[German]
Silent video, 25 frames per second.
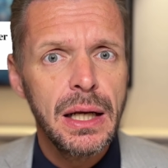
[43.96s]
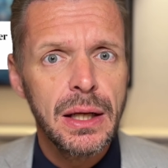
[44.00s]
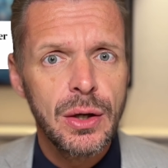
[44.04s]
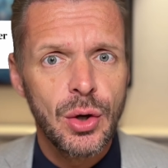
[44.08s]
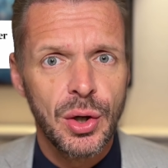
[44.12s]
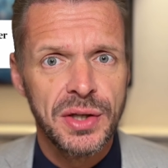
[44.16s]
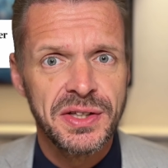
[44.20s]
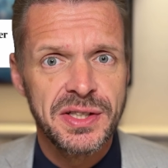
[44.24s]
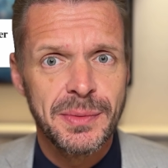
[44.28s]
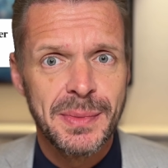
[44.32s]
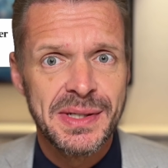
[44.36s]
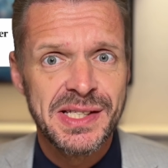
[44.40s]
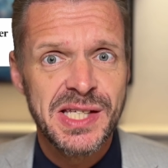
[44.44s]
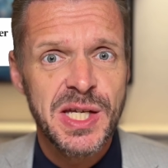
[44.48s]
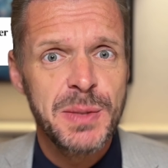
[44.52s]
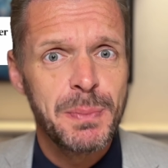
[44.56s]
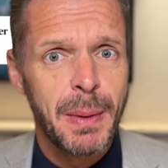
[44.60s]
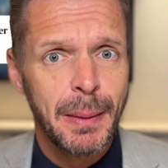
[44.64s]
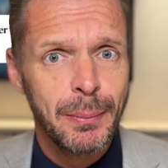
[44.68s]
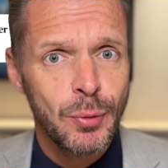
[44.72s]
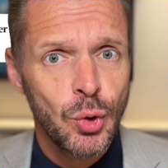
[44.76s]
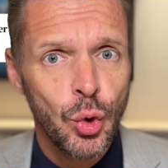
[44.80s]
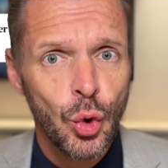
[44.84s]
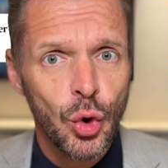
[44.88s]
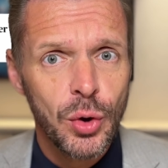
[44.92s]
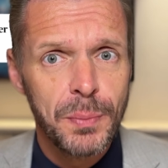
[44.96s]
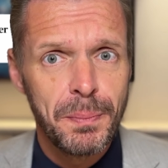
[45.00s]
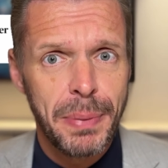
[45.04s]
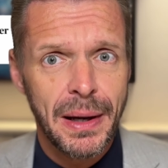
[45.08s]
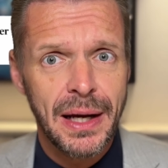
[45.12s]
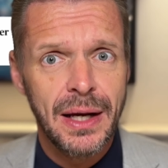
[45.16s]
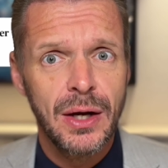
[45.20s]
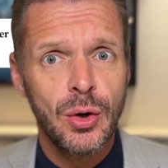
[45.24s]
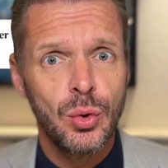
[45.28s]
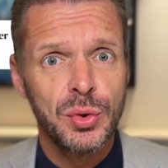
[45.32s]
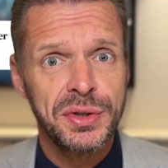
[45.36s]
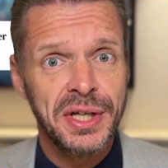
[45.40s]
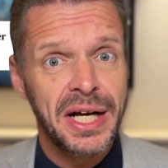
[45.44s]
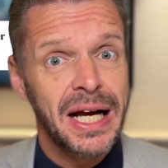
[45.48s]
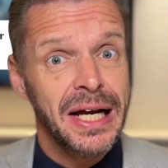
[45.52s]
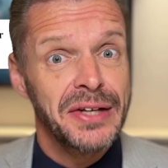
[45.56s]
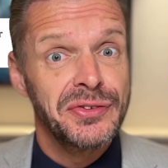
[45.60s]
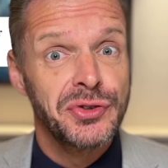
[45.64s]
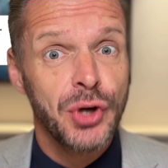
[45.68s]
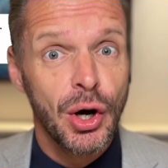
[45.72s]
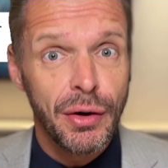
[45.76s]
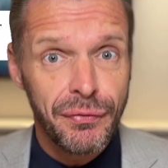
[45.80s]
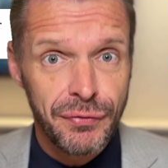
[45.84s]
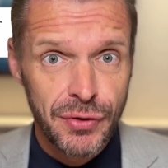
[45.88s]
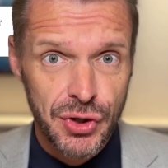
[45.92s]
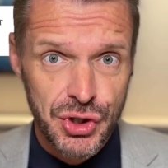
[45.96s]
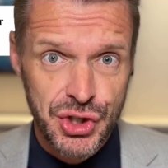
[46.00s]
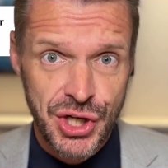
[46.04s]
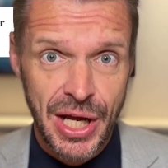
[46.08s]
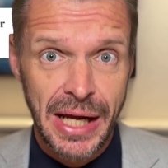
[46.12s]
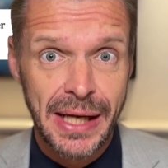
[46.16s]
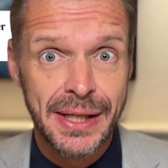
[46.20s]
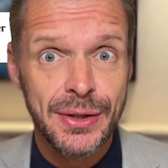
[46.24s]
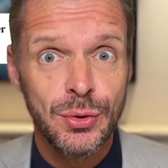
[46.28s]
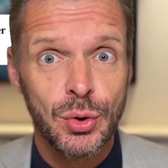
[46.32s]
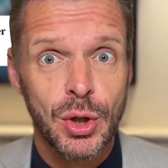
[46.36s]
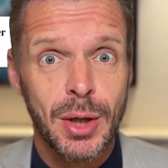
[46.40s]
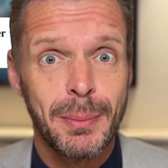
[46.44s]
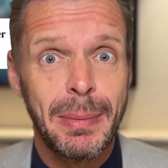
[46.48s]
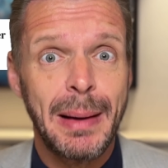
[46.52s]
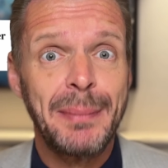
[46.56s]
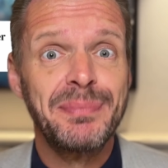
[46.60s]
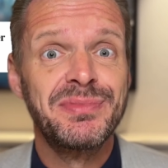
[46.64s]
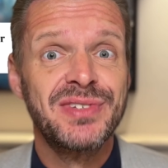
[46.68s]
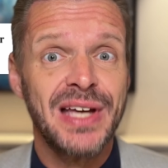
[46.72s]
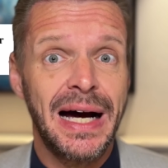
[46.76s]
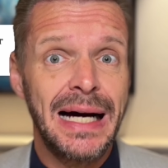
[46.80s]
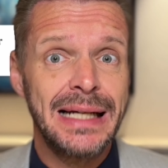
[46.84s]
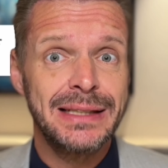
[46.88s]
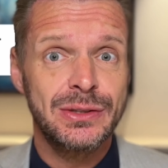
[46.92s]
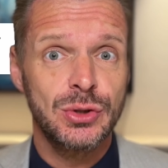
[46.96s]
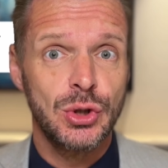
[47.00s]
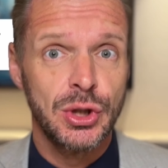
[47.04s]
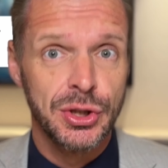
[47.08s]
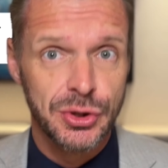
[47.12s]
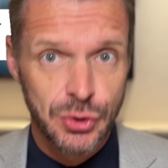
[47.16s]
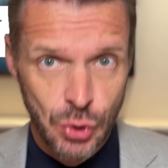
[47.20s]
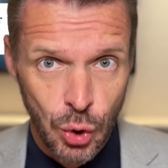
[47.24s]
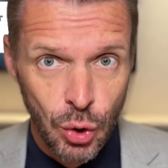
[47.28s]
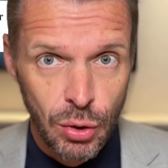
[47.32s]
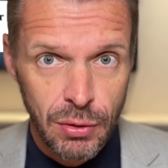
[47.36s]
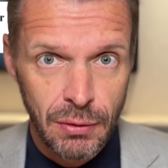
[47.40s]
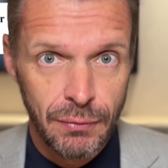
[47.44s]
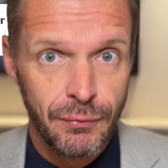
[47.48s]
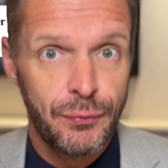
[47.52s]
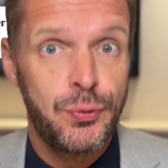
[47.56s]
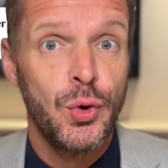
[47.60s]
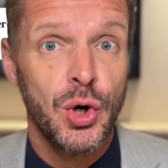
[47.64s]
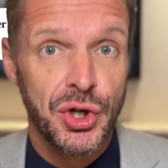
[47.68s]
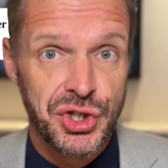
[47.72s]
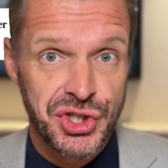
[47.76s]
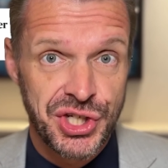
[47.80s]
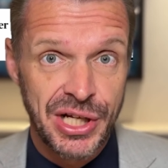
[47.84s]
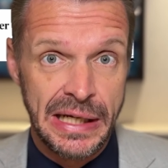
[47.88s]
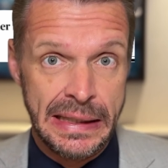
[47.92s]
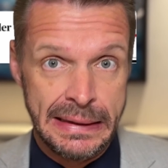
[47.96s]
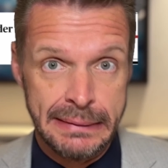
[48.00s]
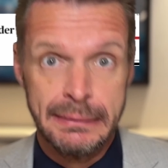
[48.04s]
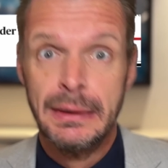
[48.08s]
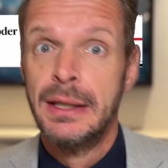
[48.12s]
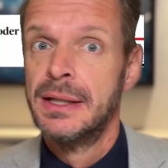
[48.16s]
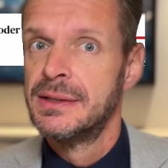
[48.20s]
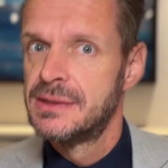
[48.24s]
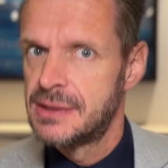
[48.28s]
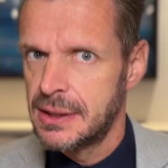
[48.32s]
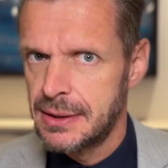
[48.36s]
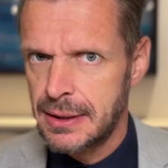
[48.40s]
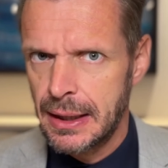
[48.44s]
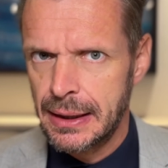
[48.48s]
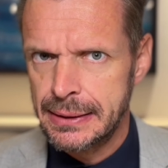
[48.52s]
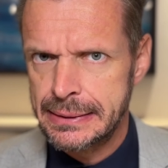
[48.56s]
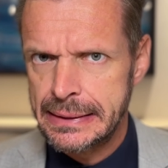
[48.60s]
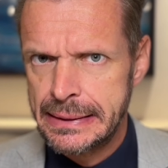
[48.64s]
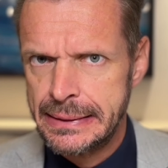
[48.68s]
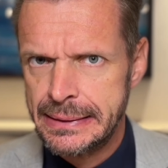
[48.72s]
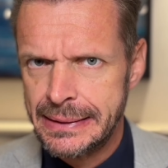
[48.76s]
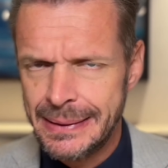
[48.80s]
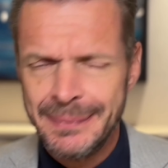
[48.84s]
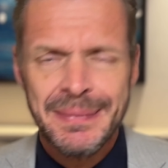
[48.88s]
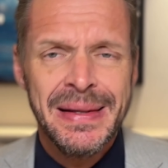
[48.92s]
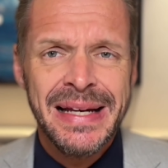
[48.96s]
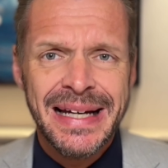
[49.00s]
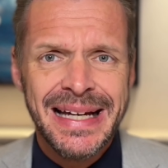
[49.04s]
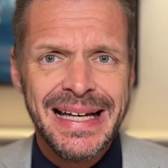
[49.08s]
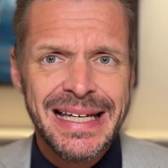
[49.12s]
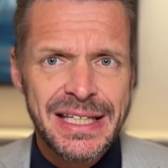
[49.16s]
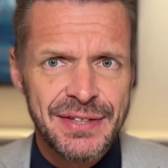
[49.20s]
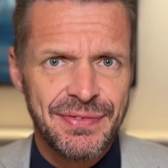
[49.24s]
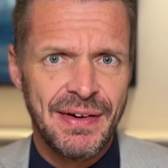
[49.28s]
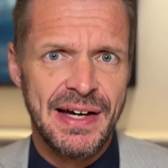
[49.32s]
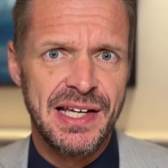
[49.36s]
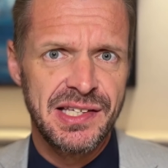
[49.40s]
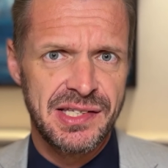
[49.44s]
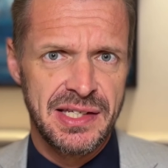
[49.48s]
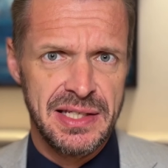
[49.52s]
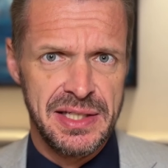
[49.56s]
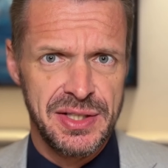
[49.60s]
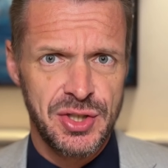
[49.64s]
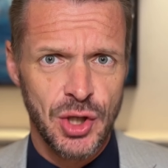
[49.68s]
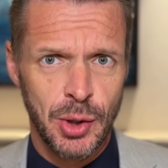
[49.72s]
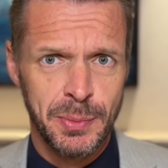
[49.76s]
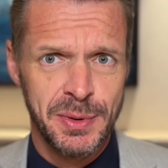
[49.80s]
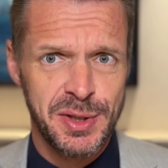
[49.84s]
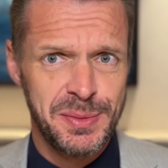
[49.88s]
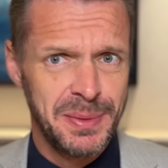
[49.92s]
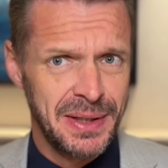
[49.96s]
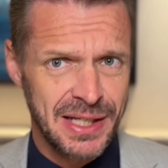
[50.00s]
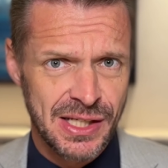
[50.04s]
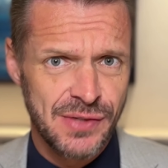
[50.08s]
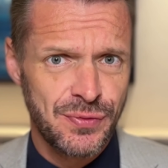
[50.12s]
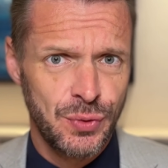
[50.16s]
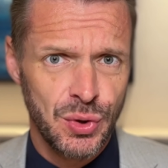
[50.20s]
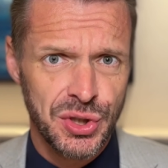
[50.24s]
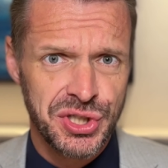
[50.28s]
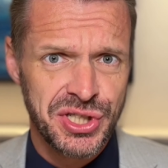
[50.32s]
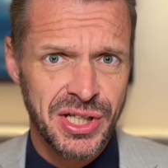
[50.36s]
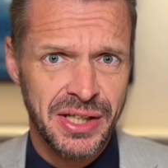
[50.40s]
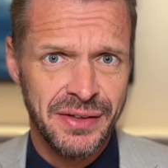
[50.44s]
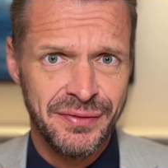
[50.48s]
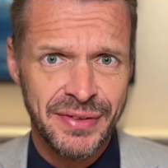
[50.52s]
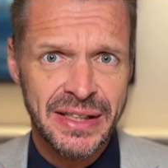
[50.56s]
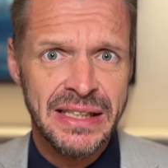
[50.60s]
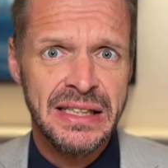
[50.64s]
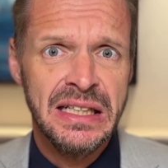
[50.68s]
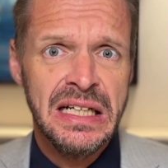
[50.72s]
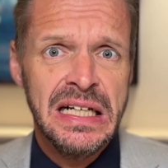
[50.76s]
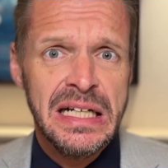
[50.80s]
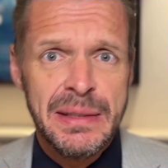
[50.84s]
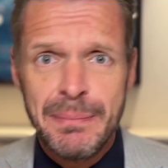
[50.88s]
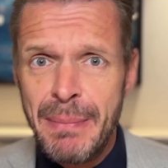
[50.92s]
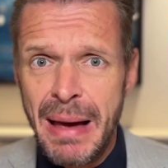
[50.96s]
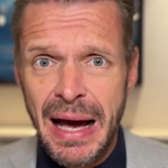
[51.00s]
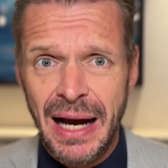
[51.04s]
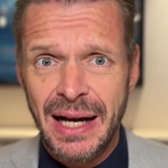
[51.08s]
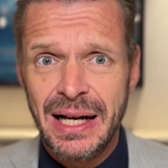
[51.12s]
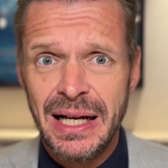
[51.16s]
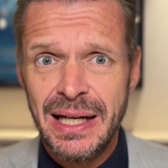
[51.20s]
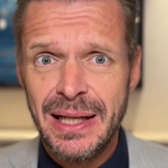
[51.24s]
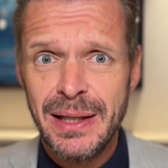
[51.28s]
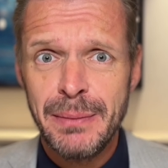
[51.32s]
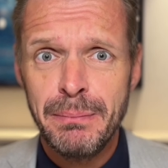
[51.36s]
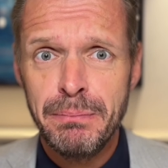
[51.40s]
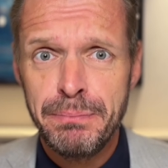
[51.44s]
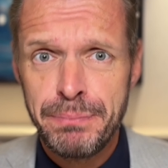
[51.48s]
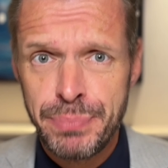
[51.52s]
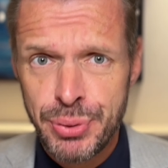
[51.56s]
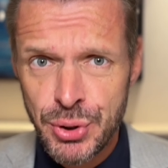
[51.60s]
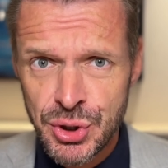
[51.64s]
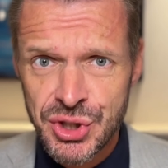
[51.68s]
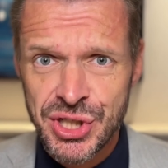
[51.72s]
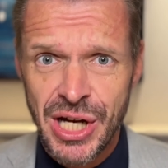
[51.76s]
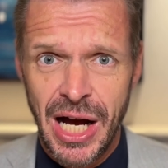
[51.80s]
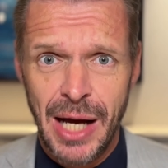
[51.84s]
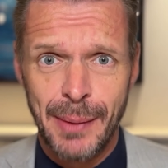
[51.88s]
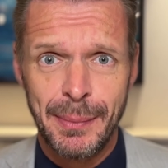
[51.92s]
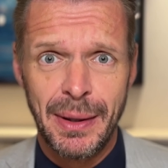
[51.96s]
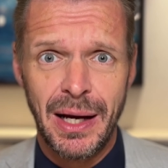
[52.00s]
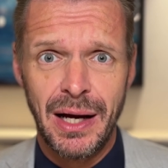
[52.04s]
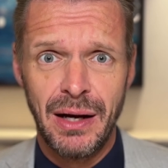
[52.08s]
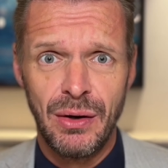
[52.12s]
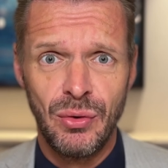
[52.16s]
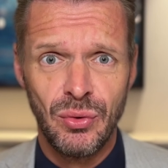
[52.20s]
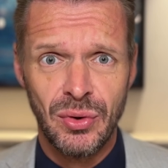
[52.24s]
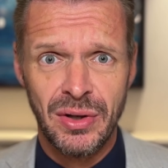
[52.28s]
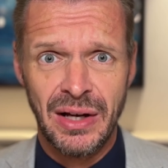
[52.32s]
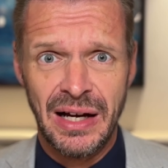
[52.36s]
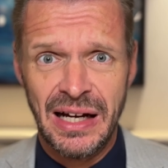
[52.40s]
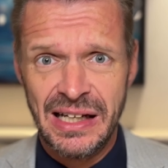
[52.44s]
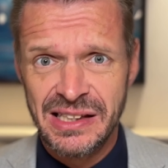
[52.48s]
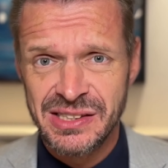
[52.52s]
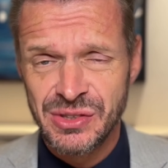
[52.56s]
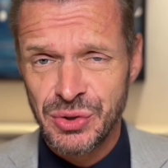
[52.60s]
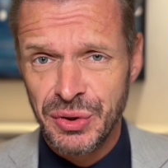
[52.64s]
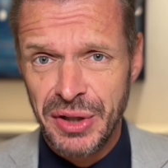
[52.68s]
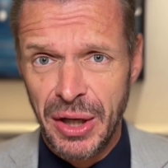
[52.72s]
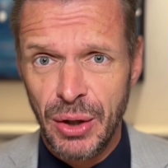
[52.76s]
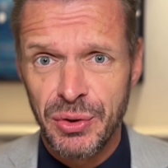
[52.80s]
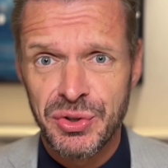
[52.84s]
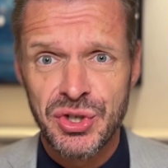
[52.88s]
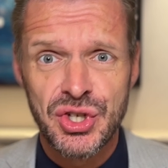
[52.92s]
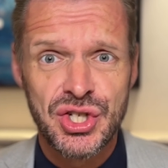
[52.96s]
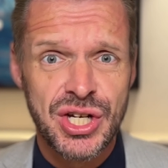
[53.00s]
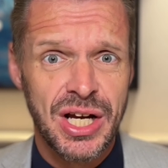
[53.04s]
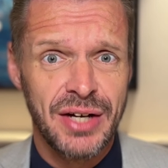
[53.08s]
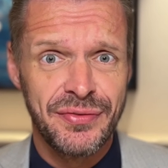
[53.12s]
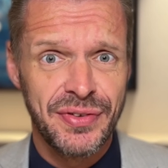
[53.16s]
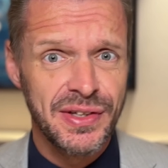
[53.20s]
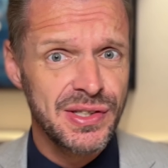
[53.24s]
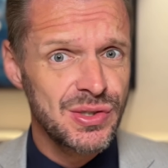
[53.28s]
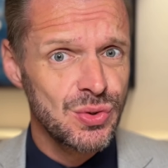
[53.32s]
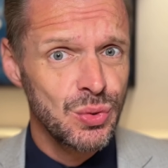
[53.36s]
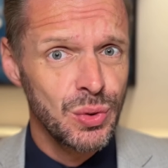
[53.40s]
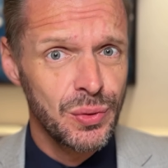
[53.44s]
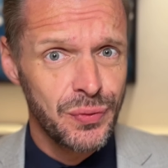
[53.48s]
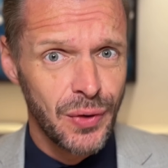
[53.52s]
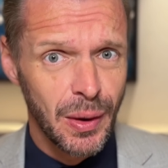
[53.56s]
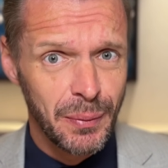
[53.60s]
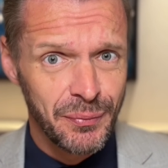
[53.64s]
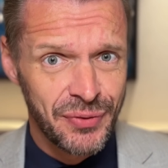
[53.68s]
konnte man sich beim Kuchenbacken oder Kartoffelschälen oder beim Tatort gucken vorstellen. Zitat Ende. Ich weiß nicht, ob ich mir das vorstellen will. Merkel im Pyjama oder Astronautenschlafanzug vorm